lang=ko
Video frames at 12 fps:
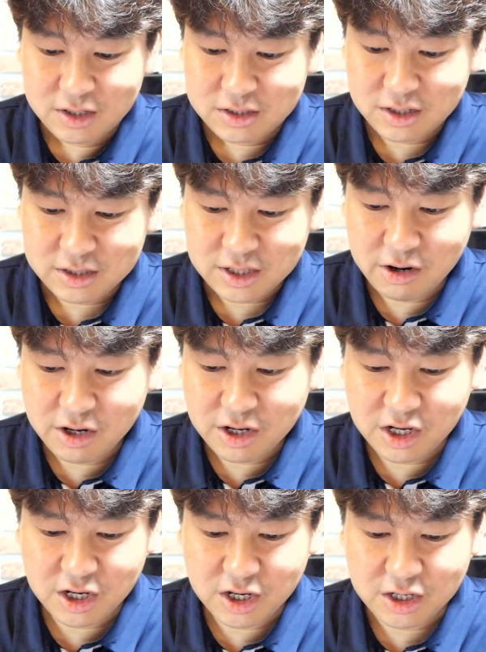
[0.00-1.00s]
자
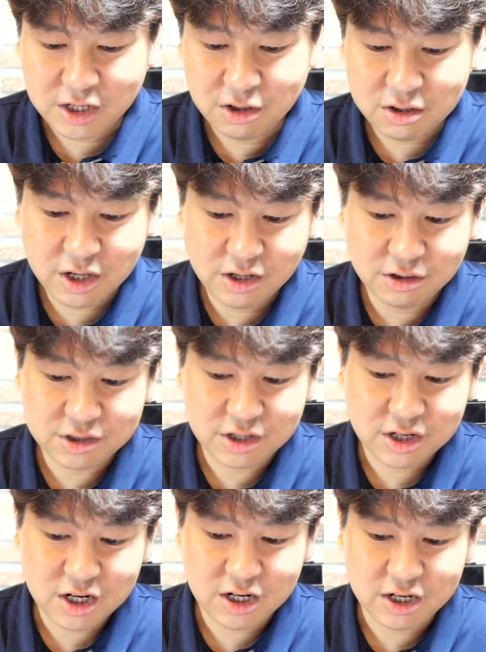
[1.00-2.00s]
상황이 이렇게
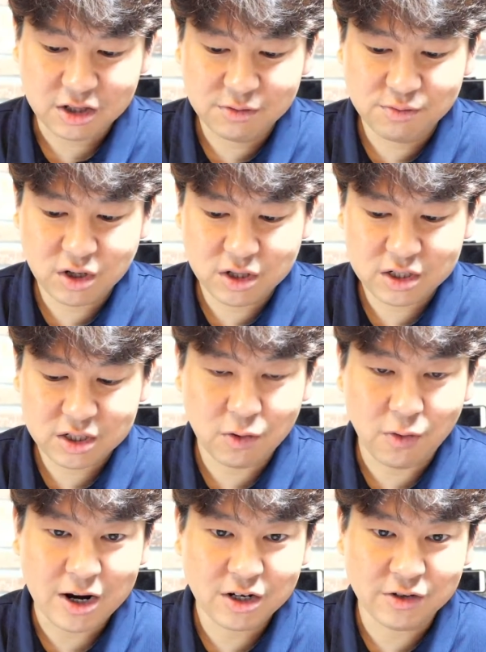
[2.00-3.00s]
이어지니까 느부갓네살
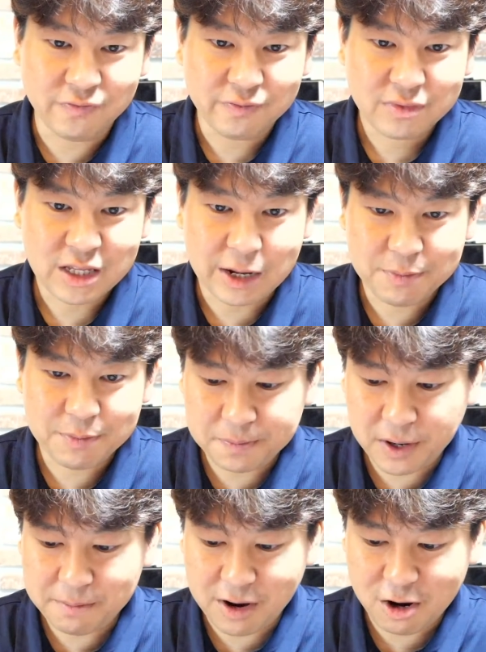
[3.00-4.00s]
왕은
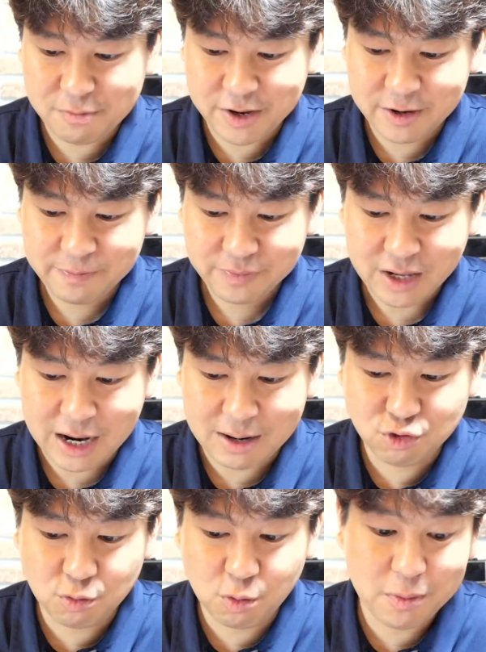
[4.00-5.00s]
답답한 마음에
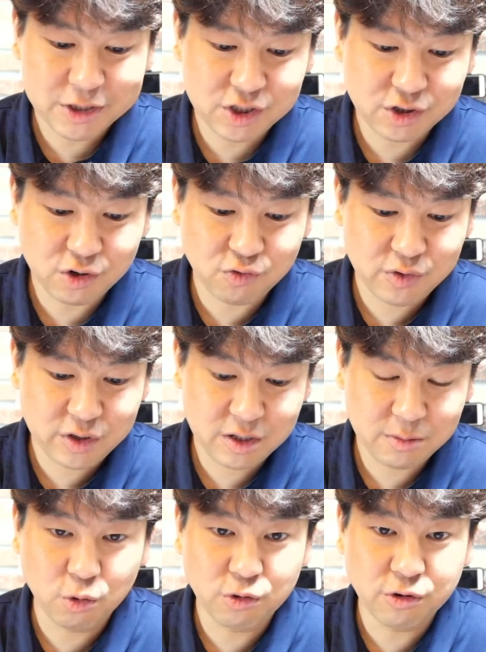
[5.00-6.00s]
아무도 못맞출
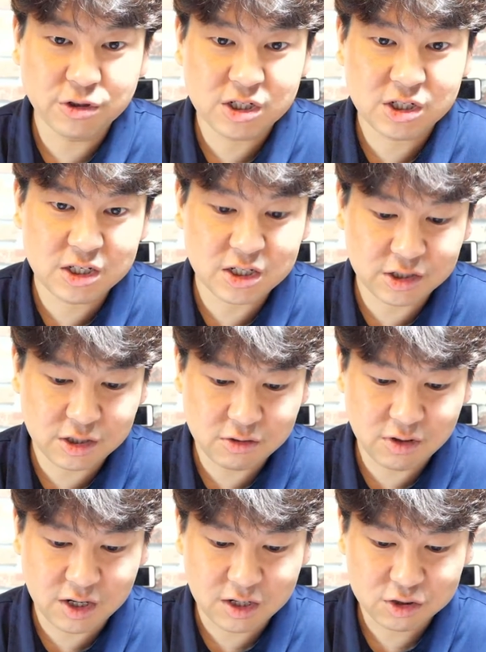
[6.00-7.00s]
경우에 모든
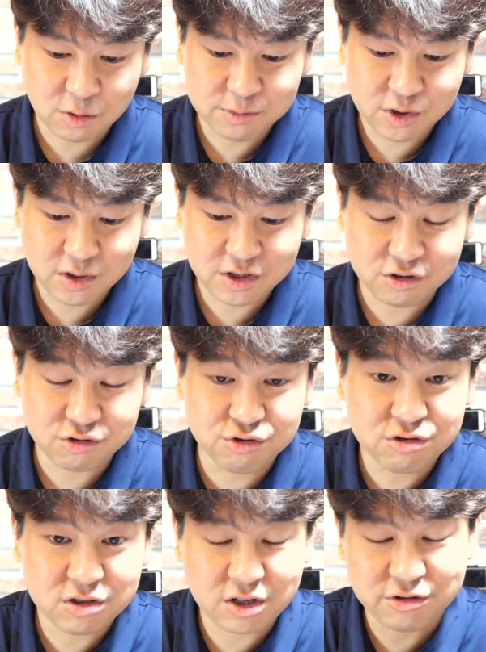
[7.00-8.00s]
지혜자들과 점성가들
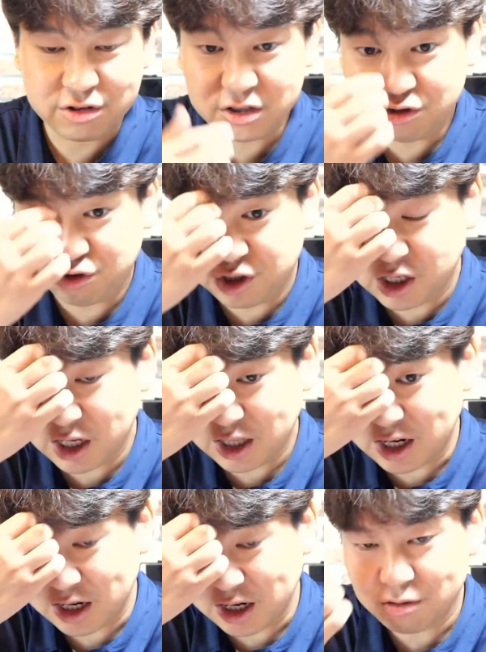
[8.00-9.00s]
주술사들을
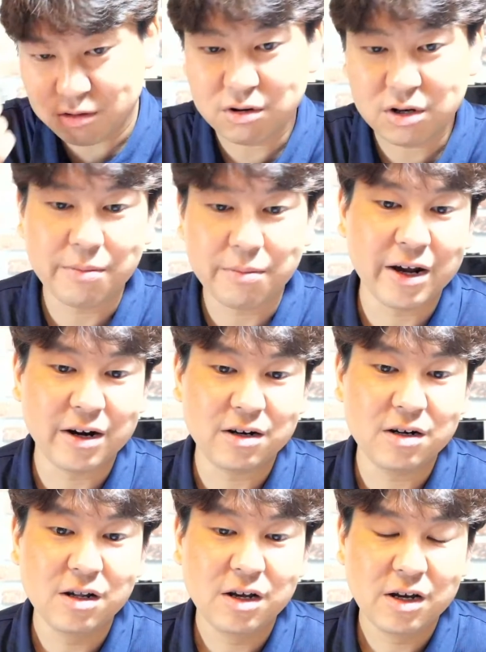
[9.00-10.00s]
죽이겠다라고 그렇게
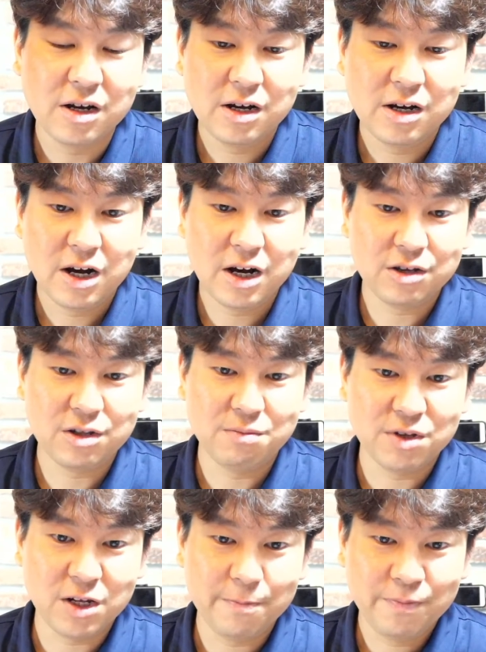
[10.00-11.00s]
말을 하게
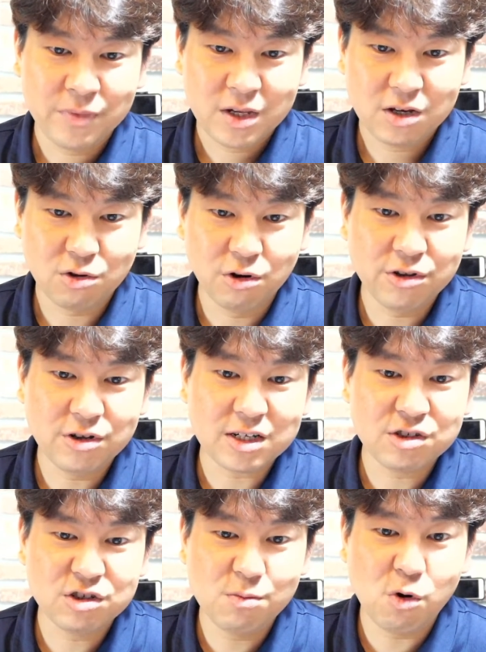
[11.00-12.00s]
됩니다. 그러니까 너희들
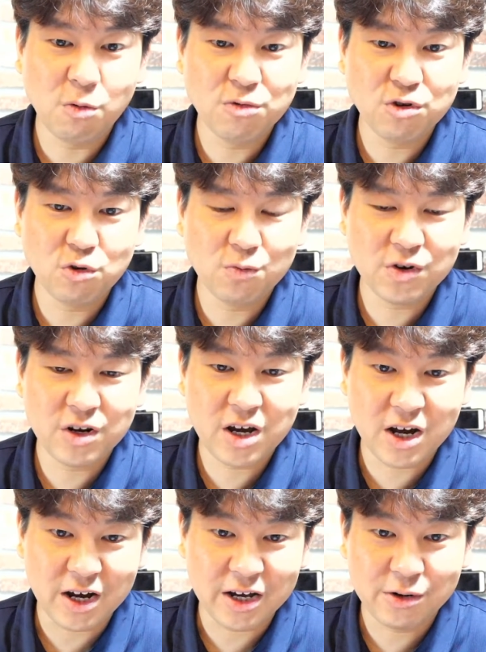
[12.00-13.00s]
다 쓸모없는
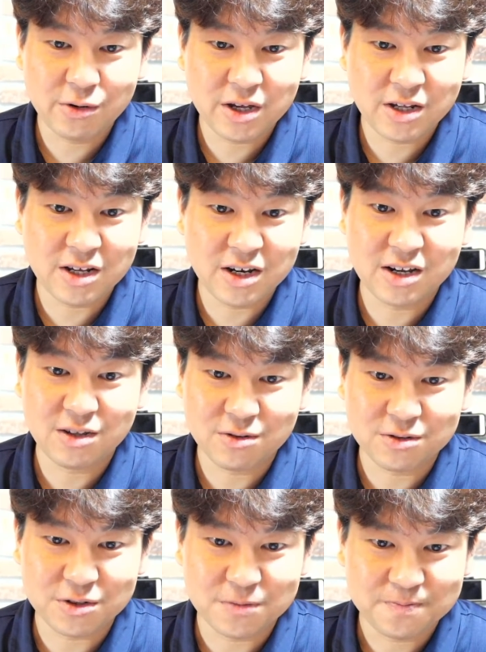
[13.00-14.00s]
놈들이야 이렇게 이야기하는
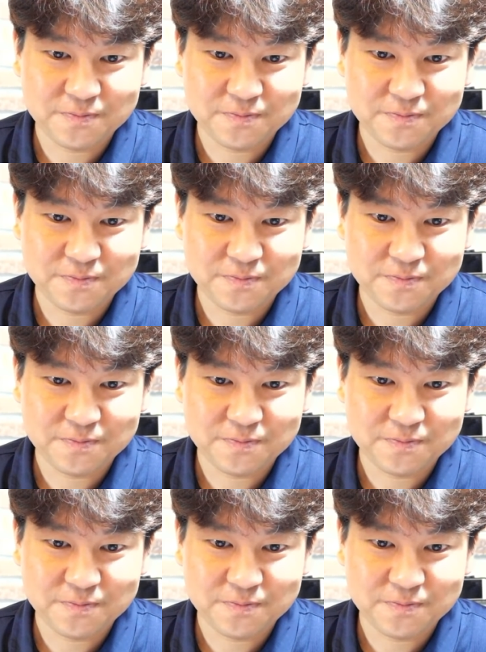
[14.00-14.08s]
거죠.